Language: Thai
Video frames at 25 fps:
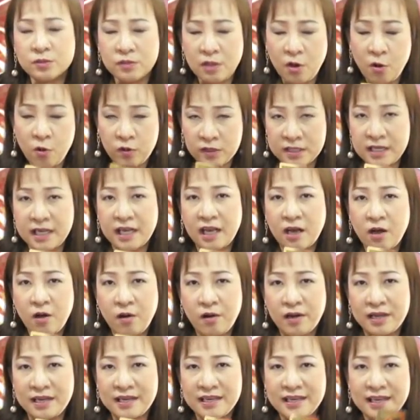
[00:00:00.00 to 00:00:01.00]
661ก่
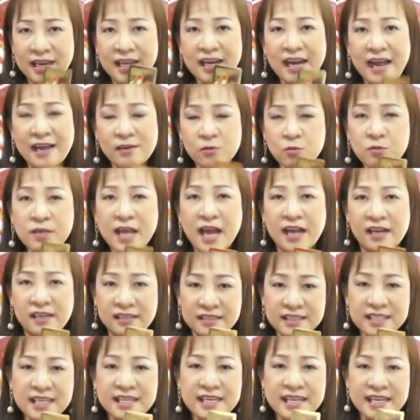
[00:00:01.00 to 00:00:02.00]
อนนะคะ ทุกอย่าง
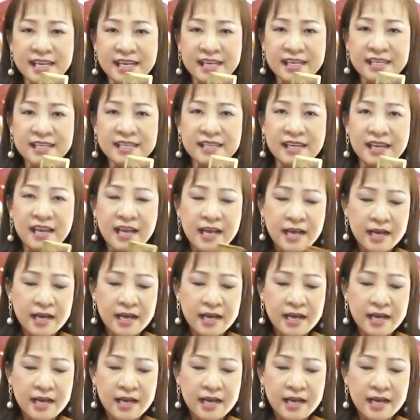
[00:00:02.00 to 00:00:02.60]
ถึงจะดีขึ้น